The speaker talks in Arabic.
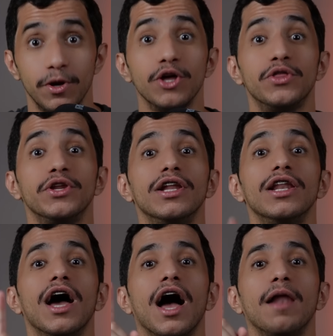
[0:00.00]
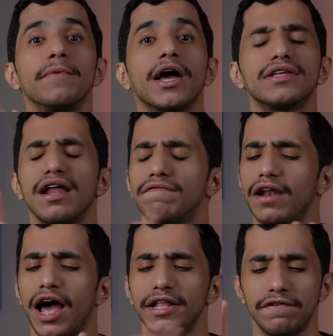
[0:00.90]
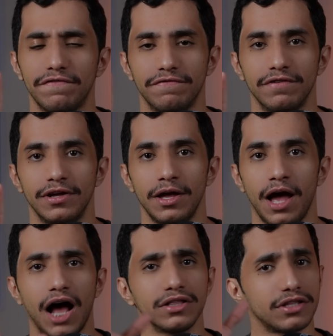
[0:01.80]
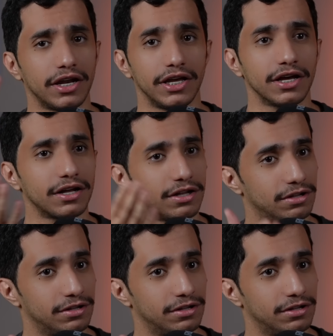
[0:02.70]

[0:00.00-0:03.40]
بإذن الله ال ألف الهدف عن طريق